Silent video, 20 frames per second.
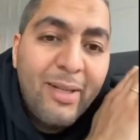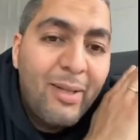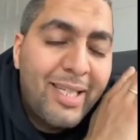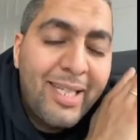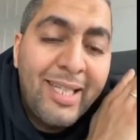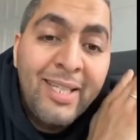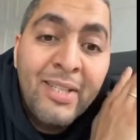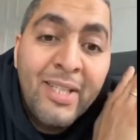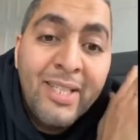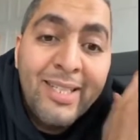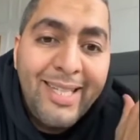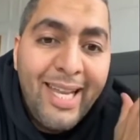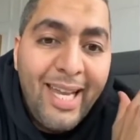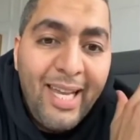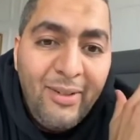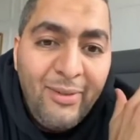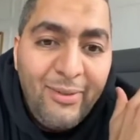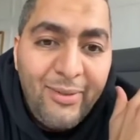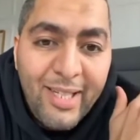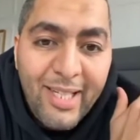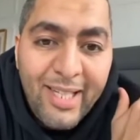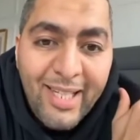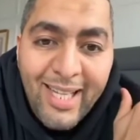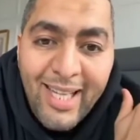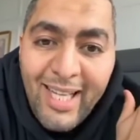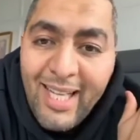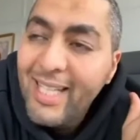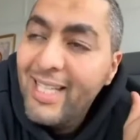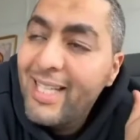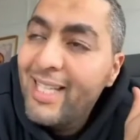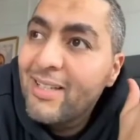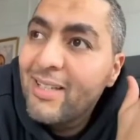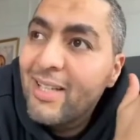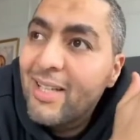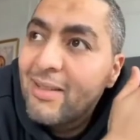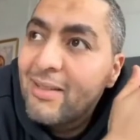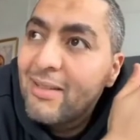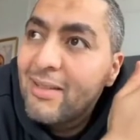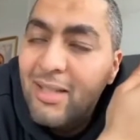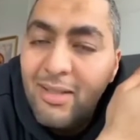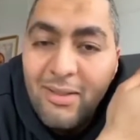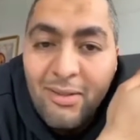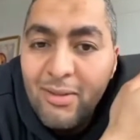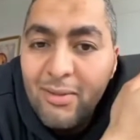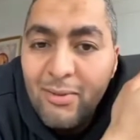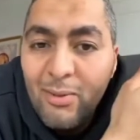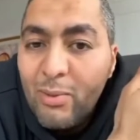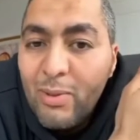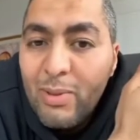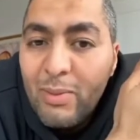كنرتاح فيه كندوز